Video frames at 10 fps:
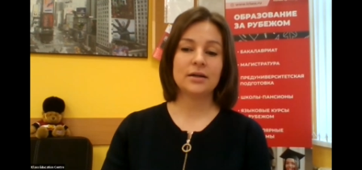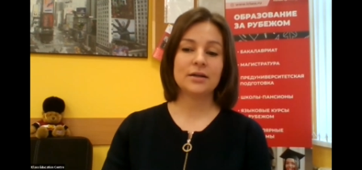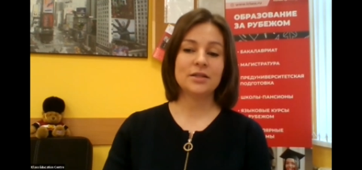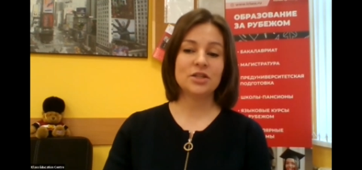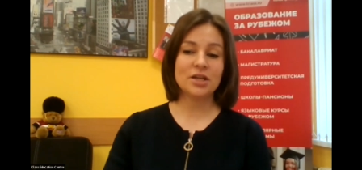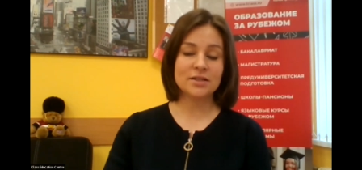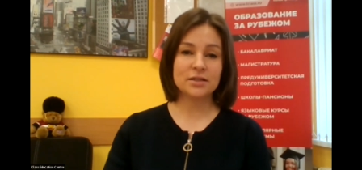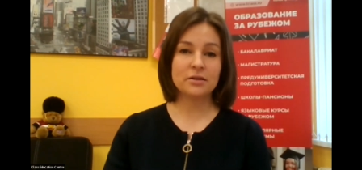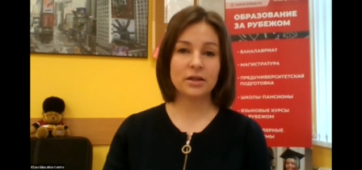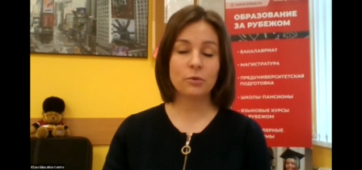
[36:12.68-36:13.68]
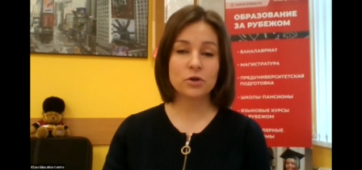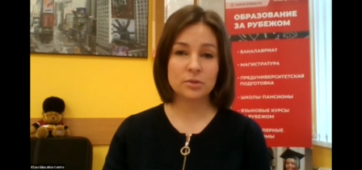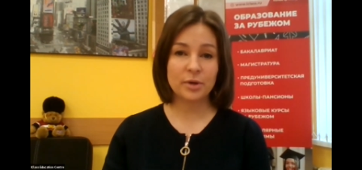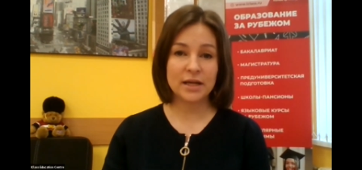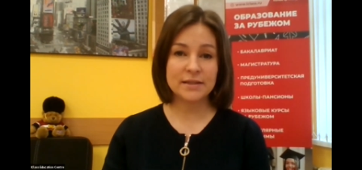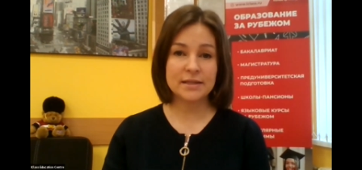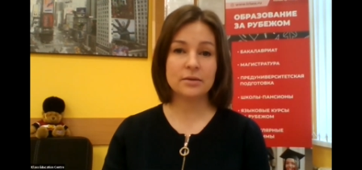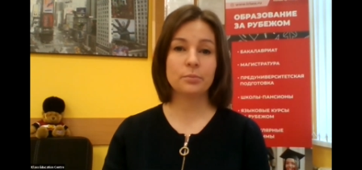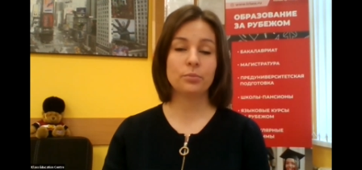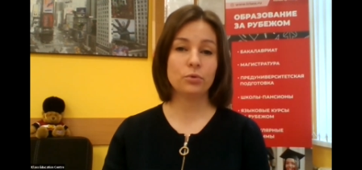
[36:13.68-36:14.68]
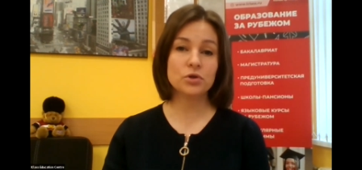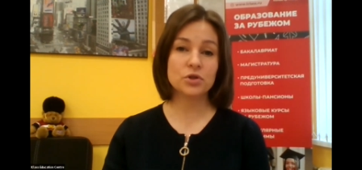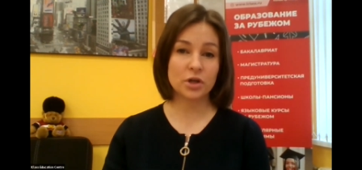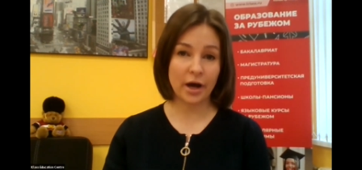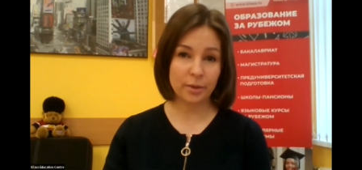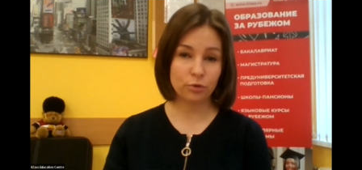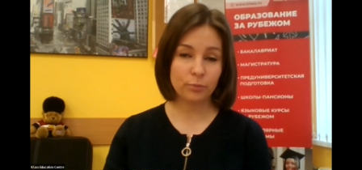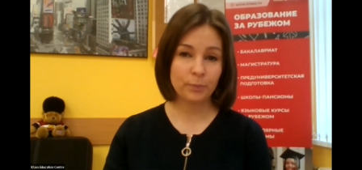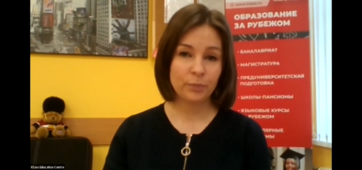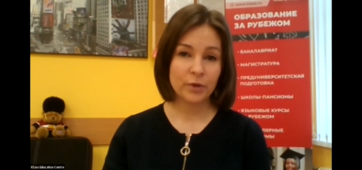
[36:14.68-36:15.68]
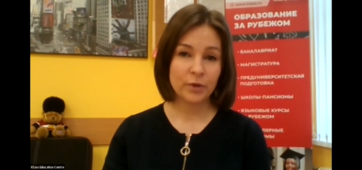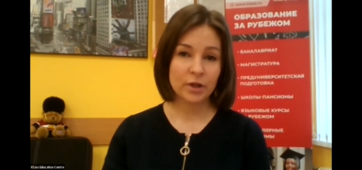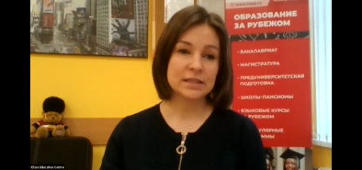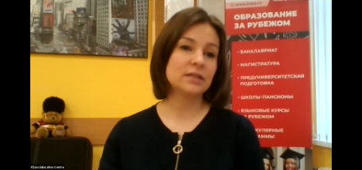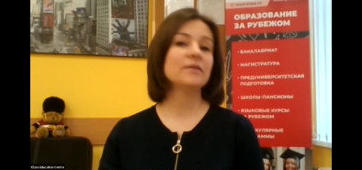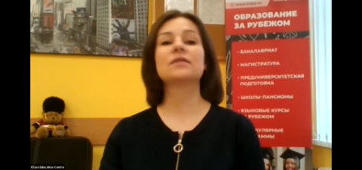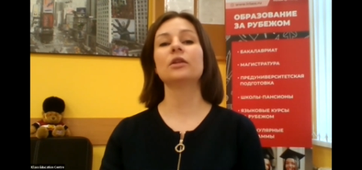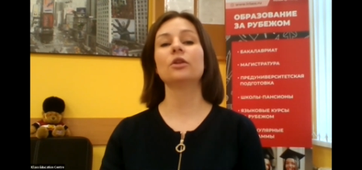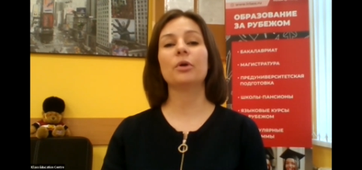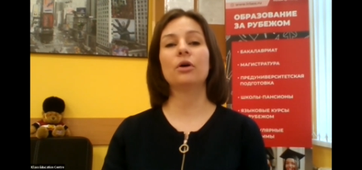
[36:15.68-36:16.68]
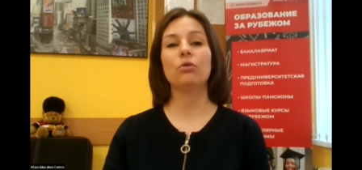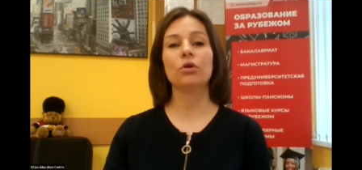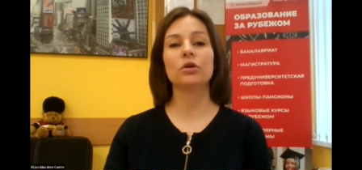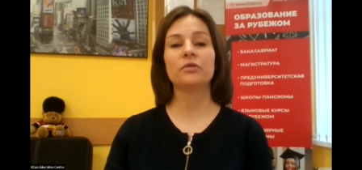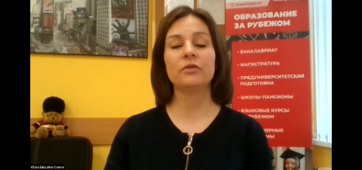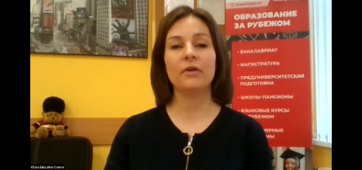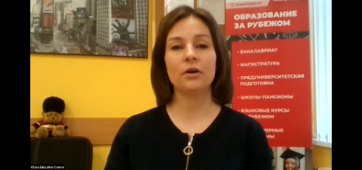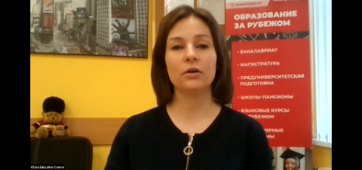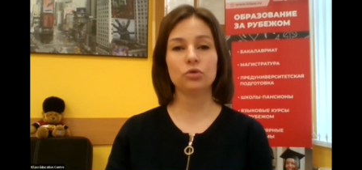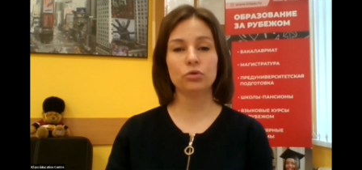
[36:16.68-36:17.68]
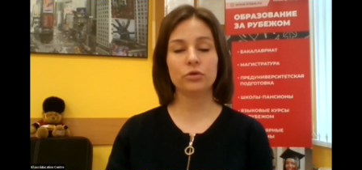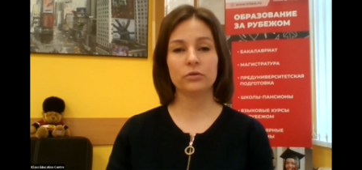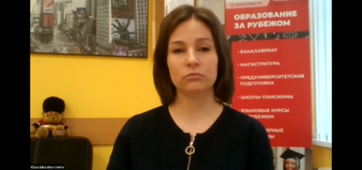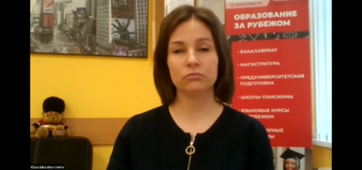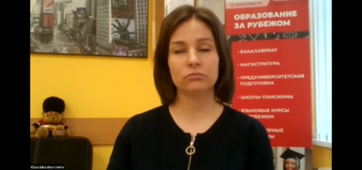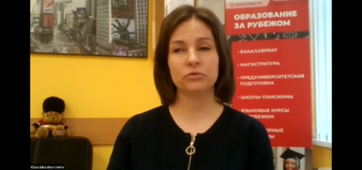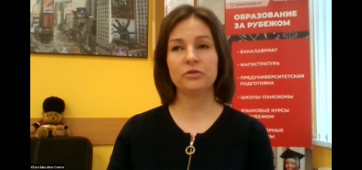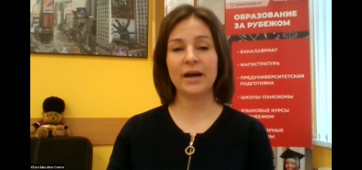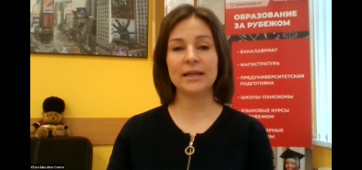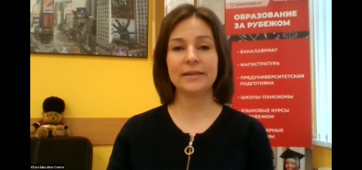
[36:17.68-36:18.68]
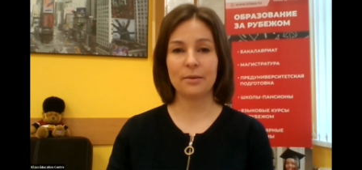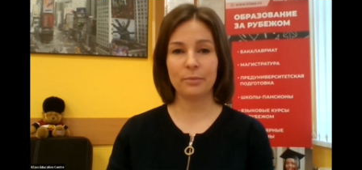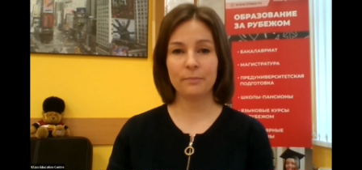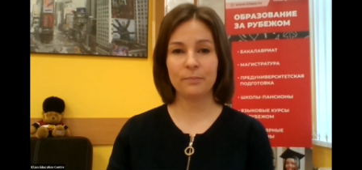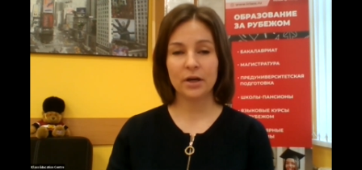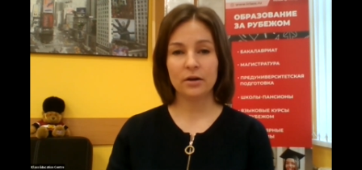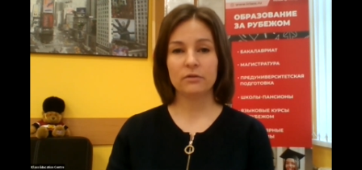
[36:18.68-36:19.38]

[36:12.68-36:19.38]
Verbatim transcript: сейчас тестирование можно пройти по скайпу, Соответственно, оно проходит в два, в двух, в два этапа.